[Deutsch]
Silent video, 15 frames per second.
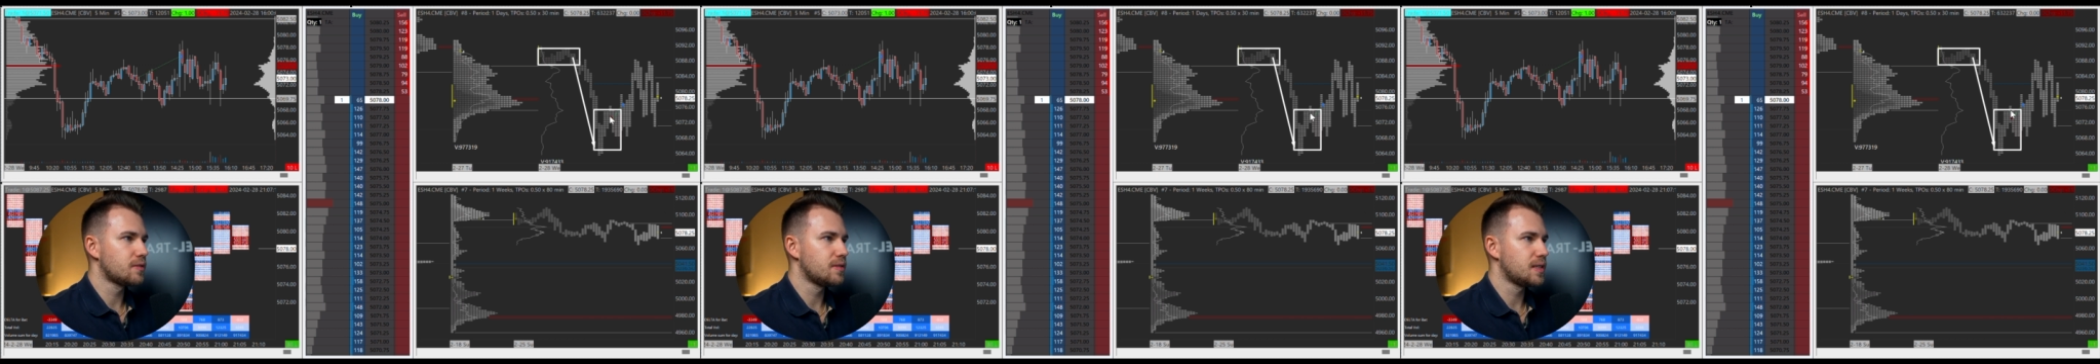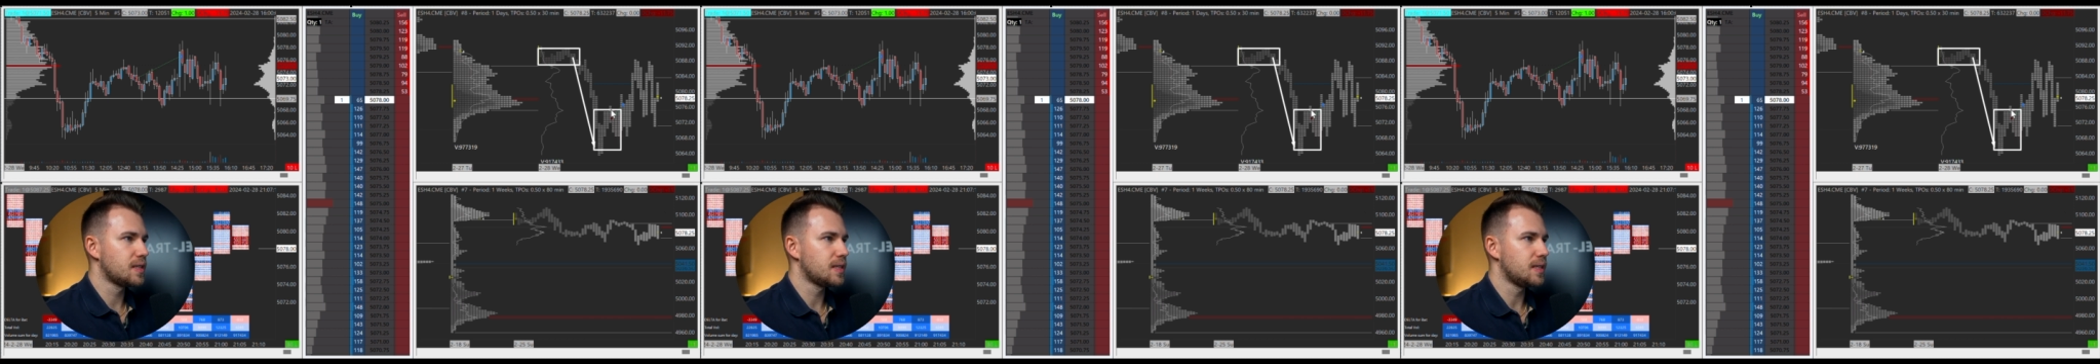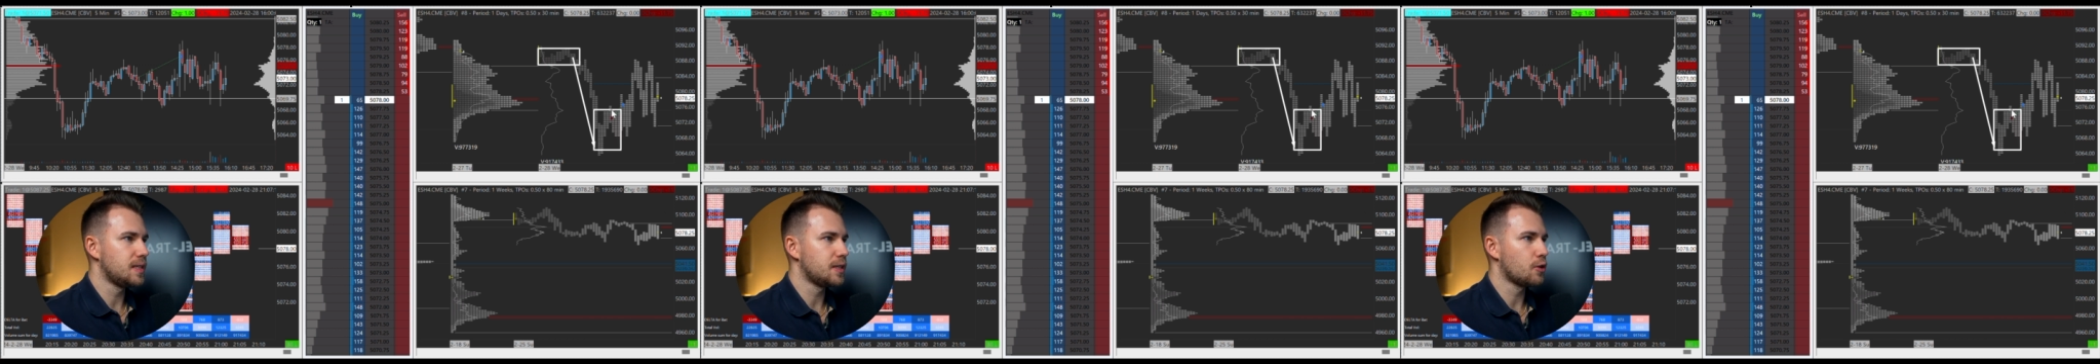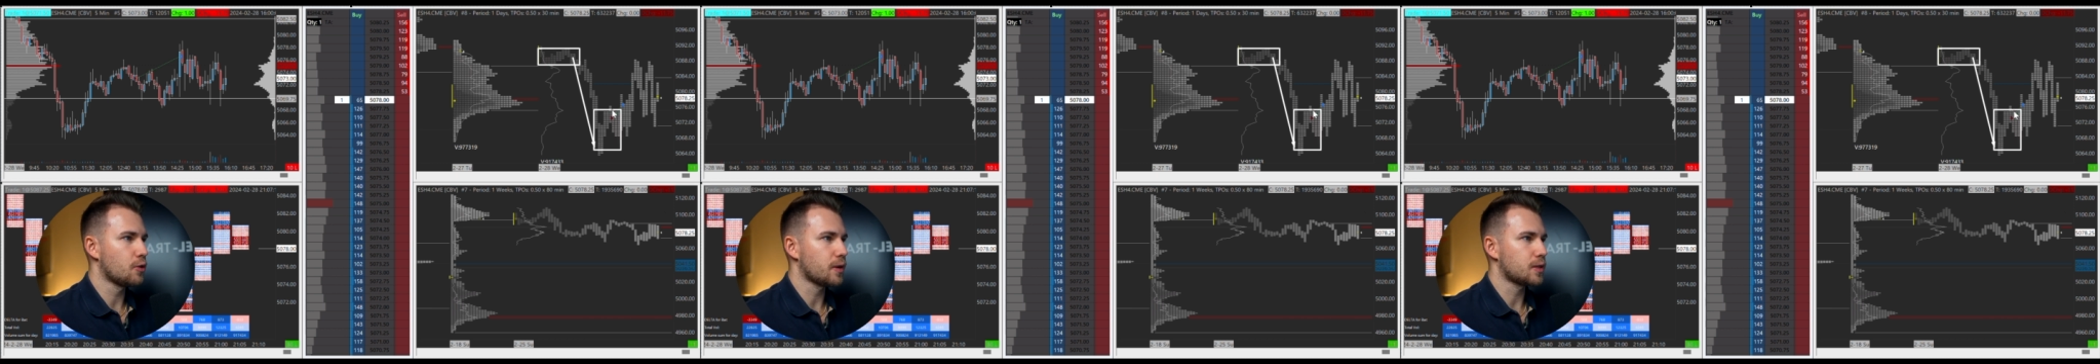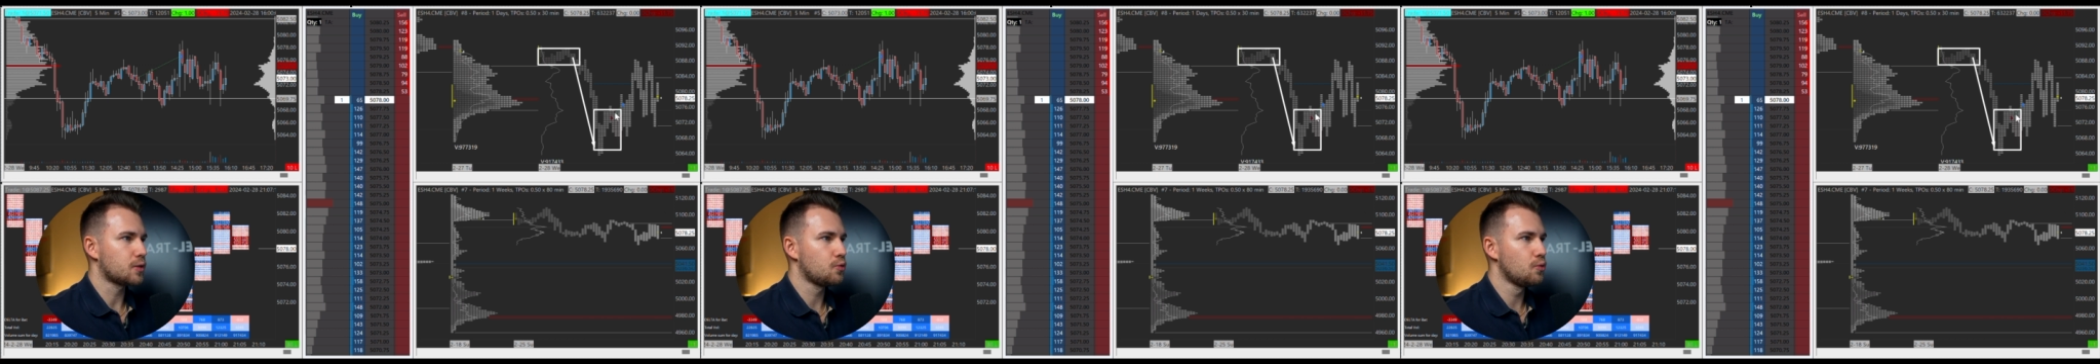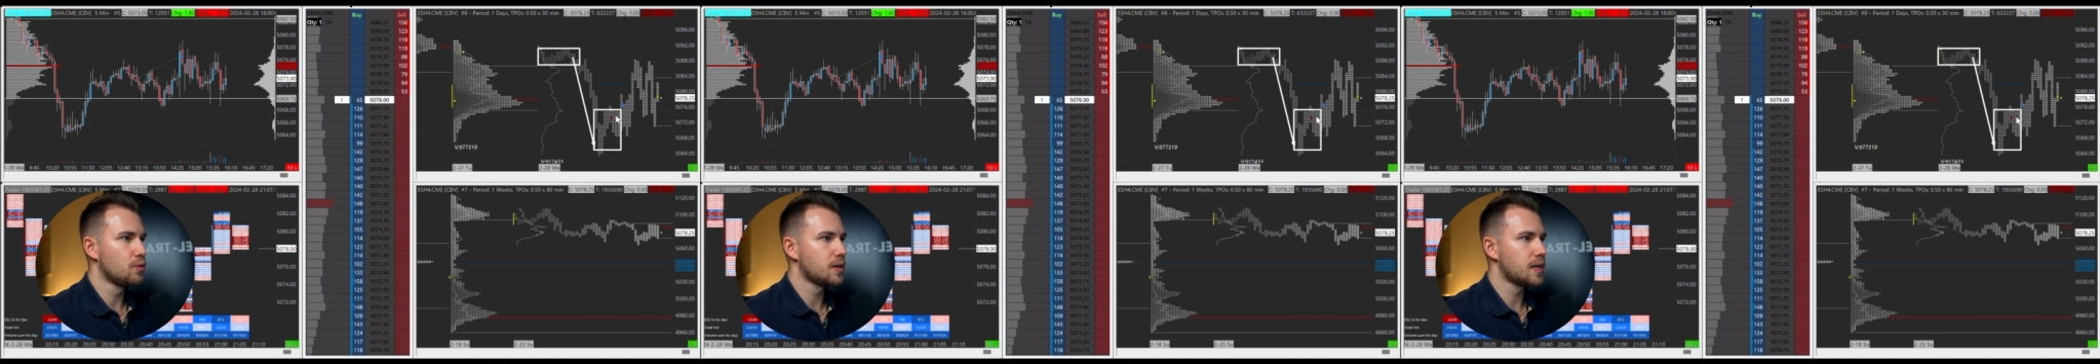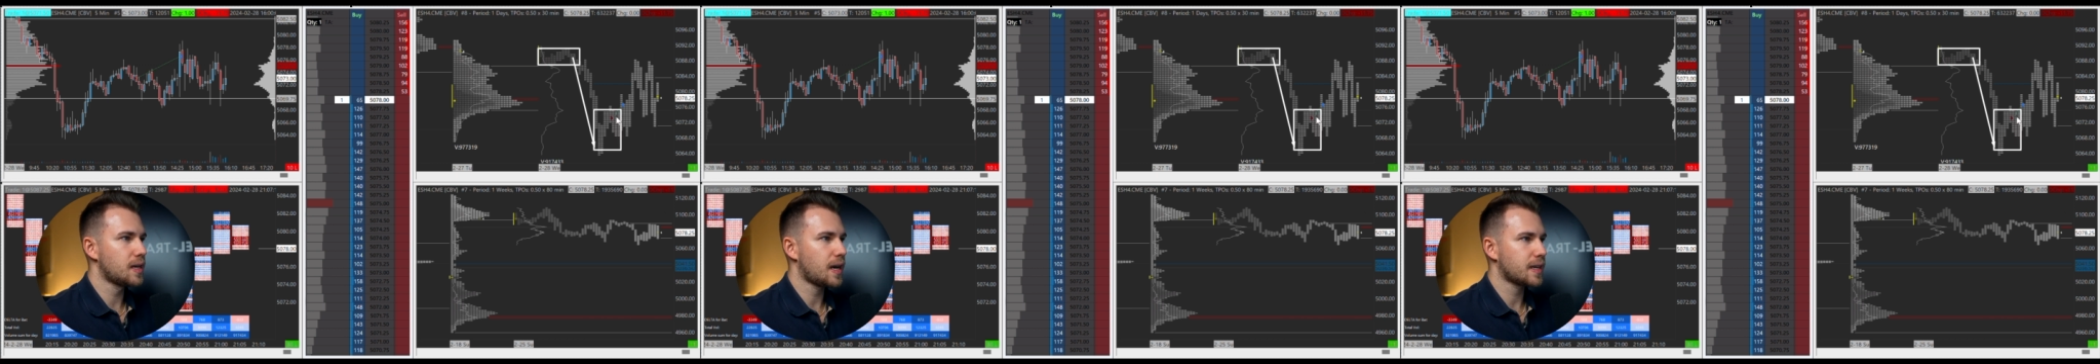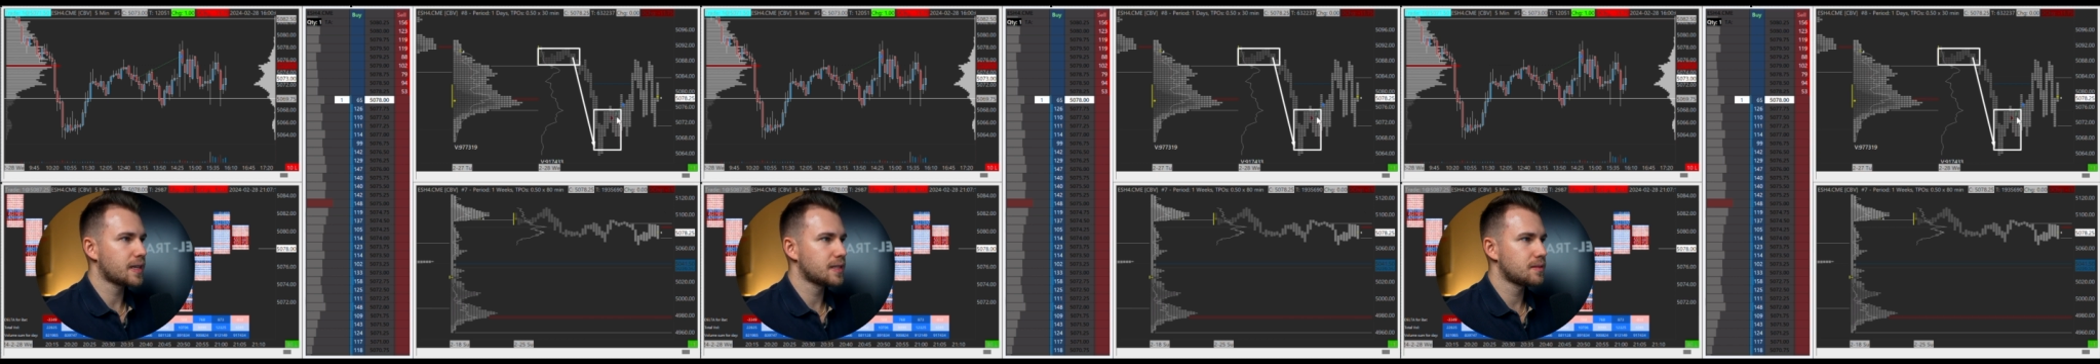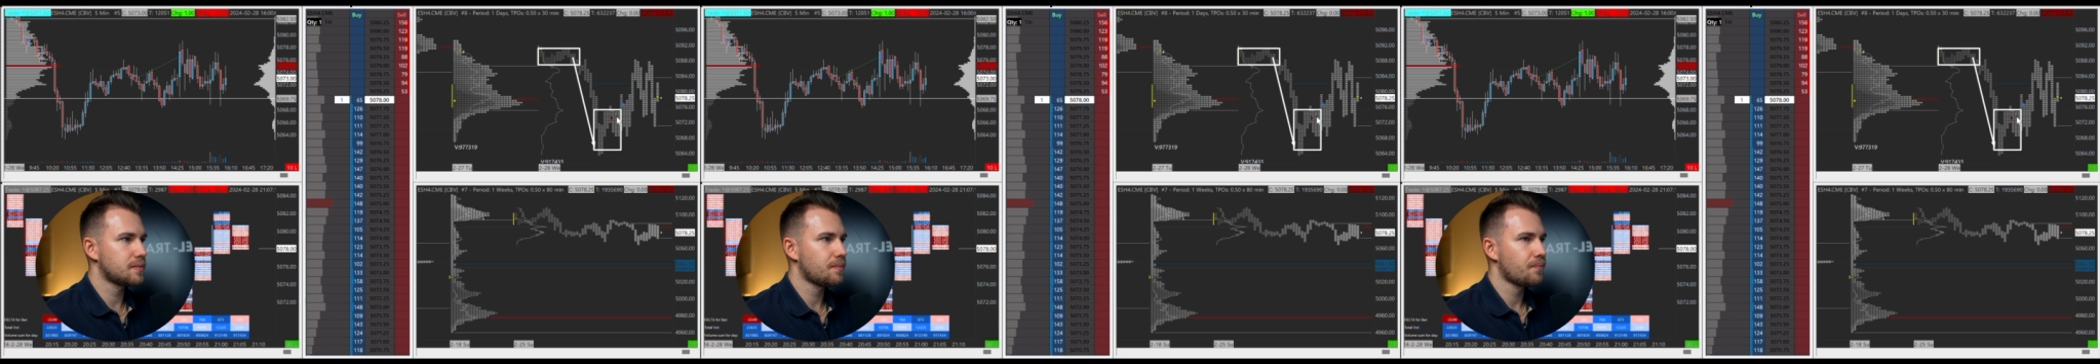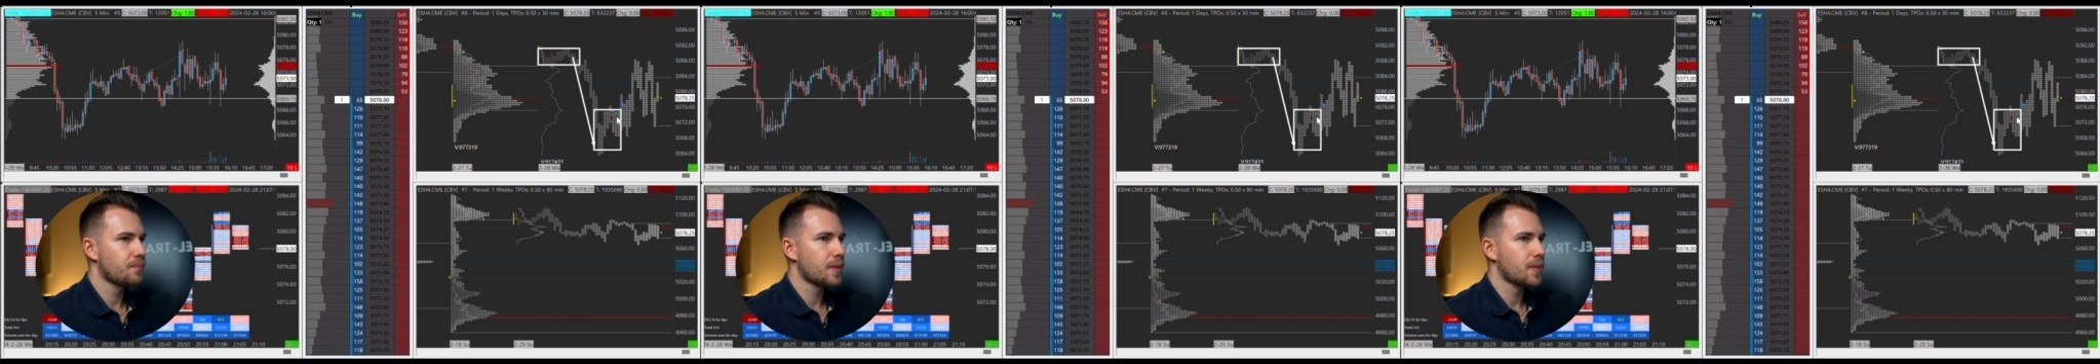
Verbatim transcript: wir sind in die Korrektur gegangen,